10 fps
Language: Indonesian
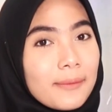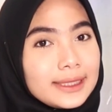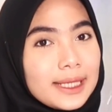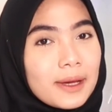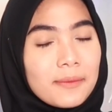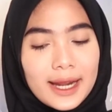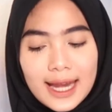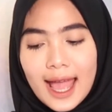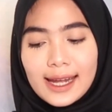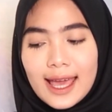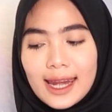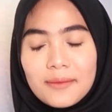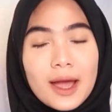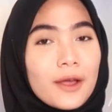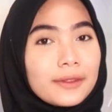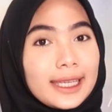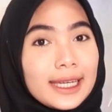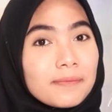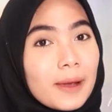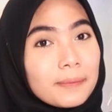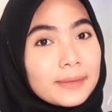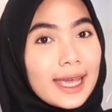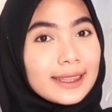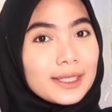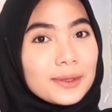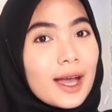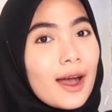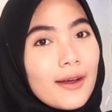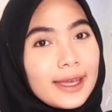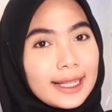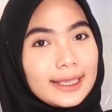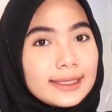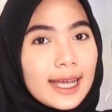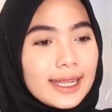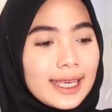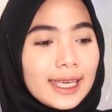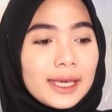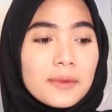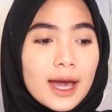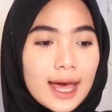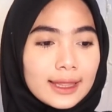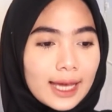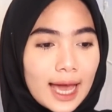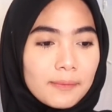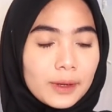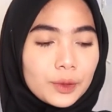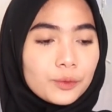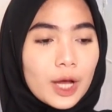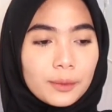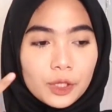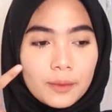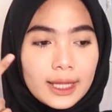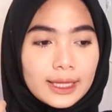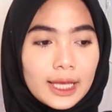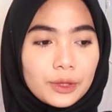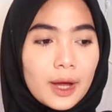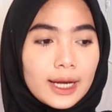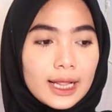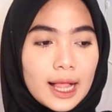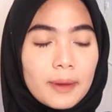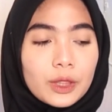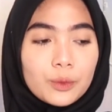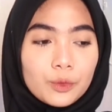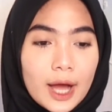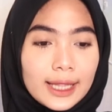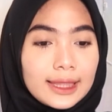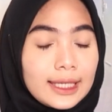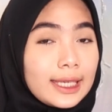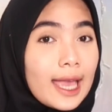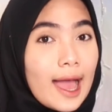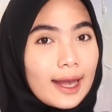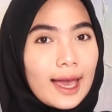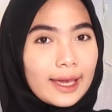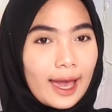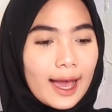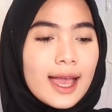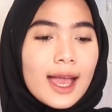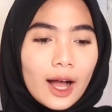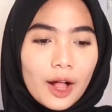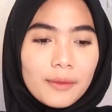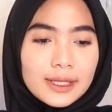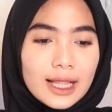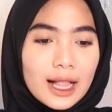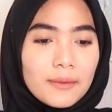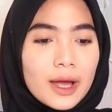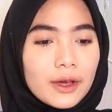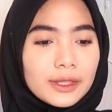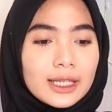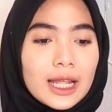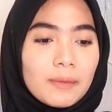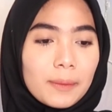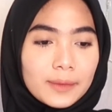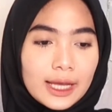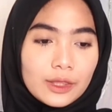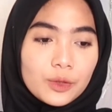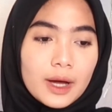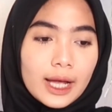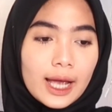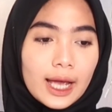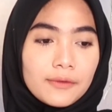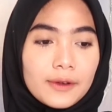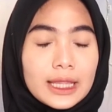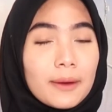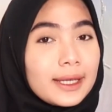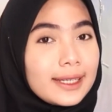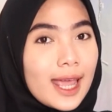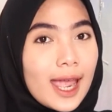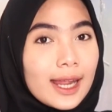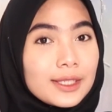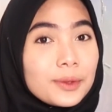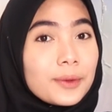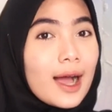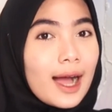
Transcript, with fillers: apa sih perbedaan dari biotin, peptide, dan juga oil? Jadi, ibaratkan pertumbuhan bulu mata itu adalah pertumbuhan tinggi anak ya. Kalau misalnya biotin dan peptide itu bagaikan vitamin D dan juga